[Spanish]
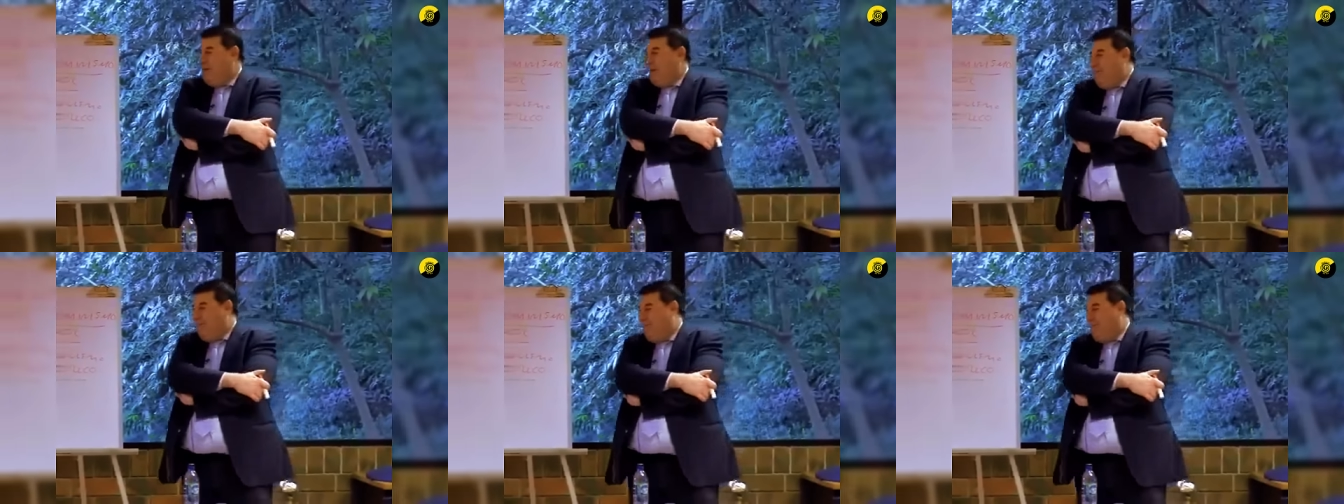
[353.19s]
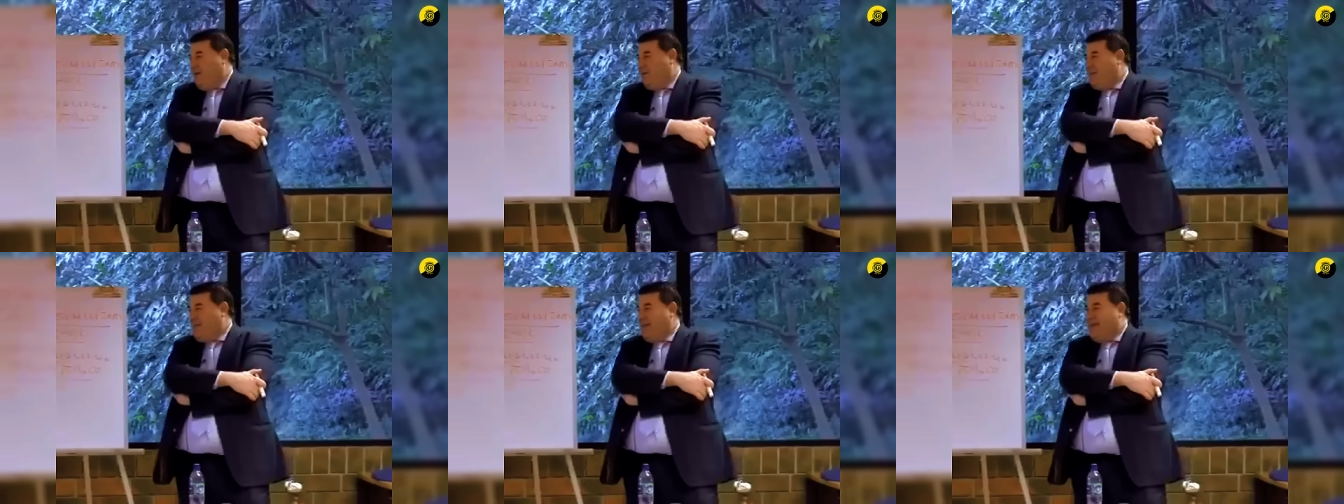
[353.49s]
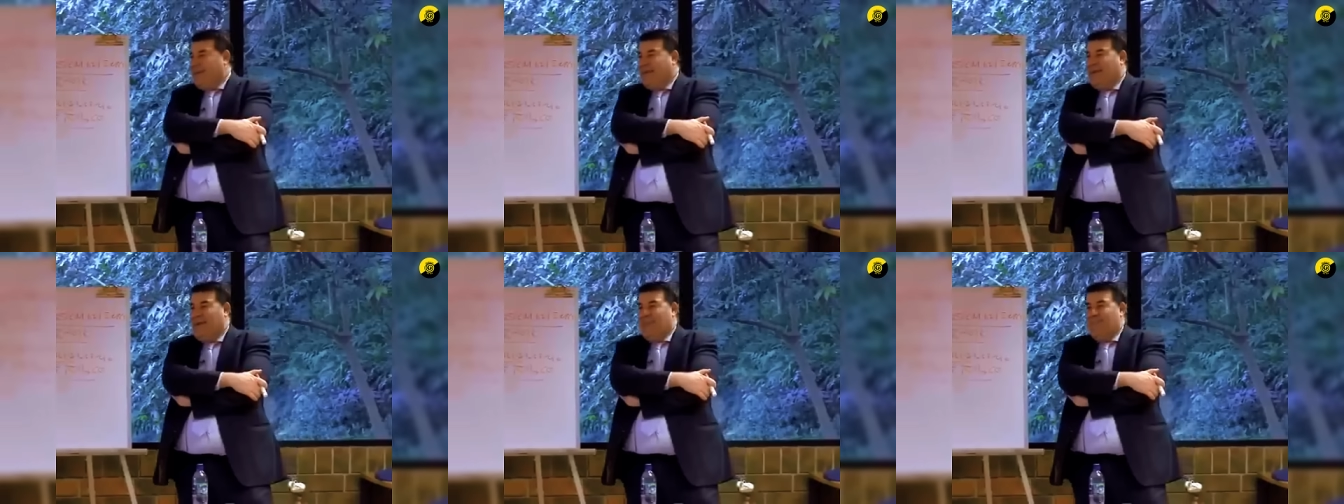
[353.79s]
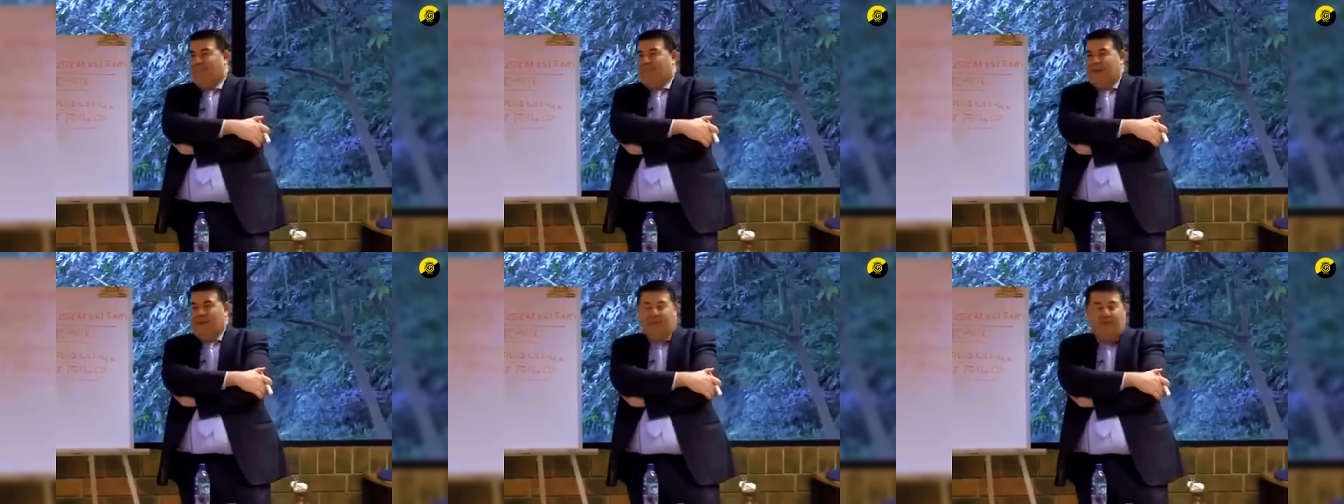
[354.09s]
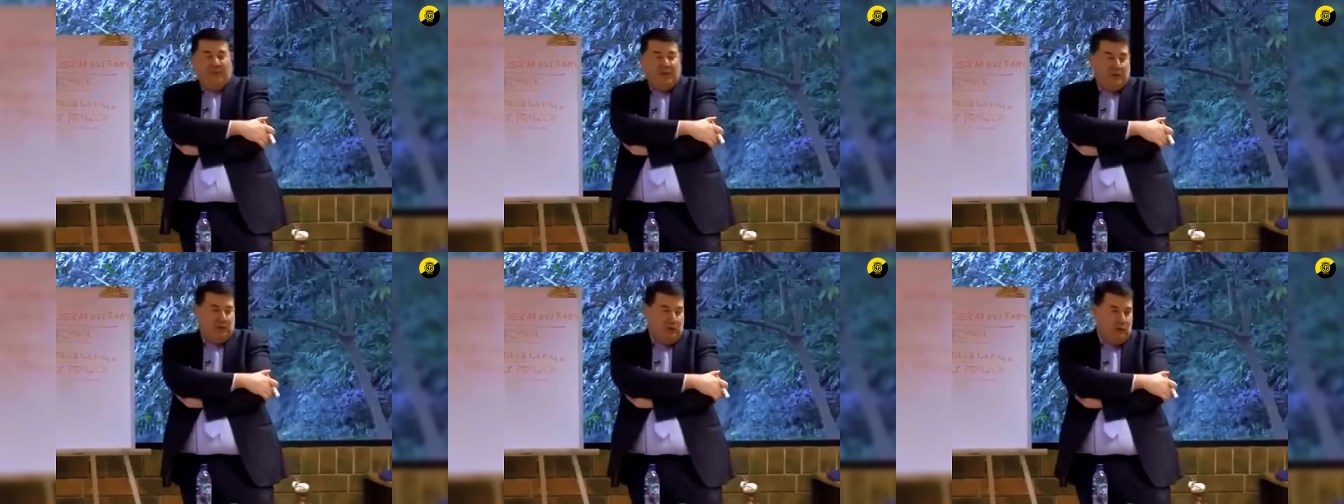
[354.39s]
británica
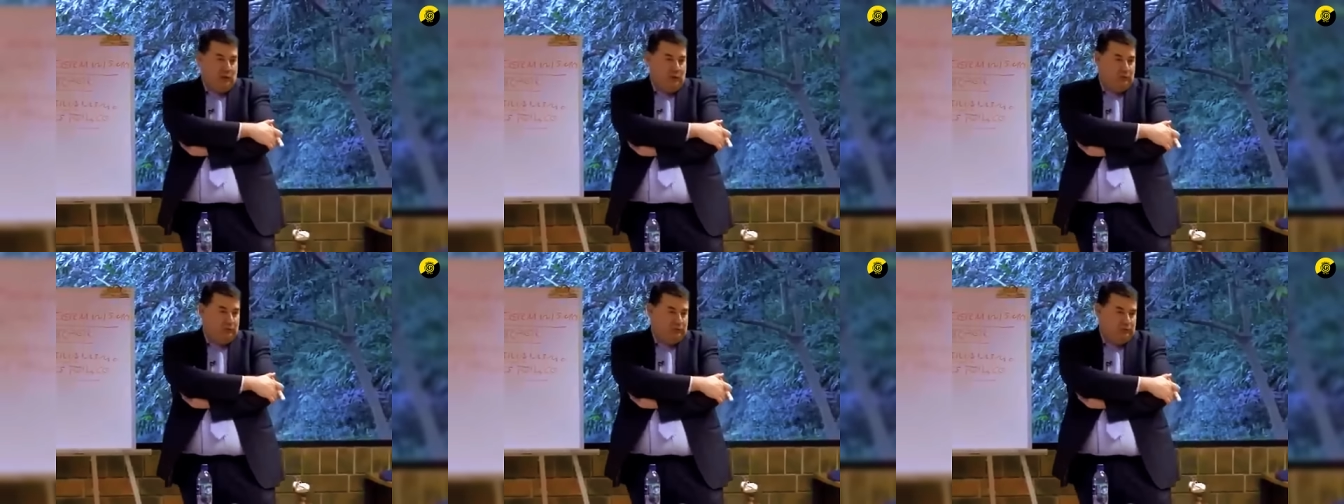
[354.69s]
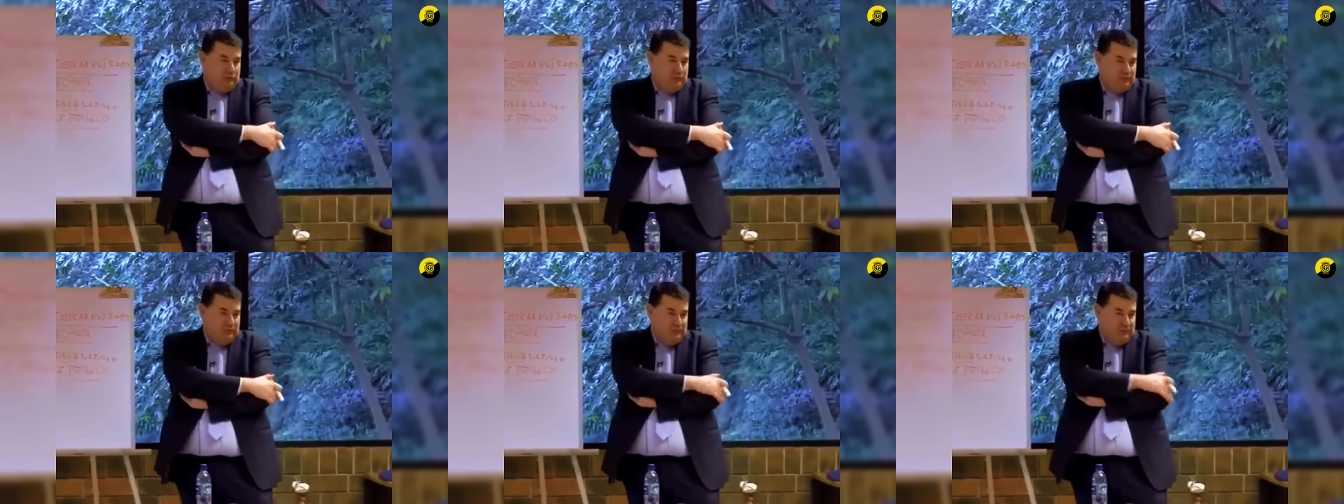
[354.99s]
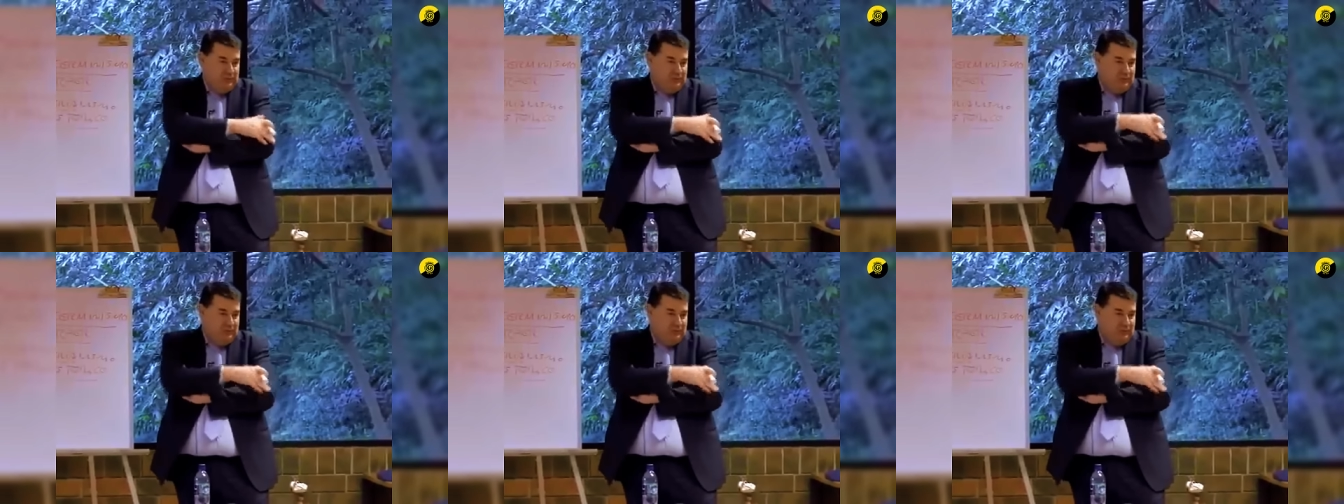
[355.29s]
infiltró un,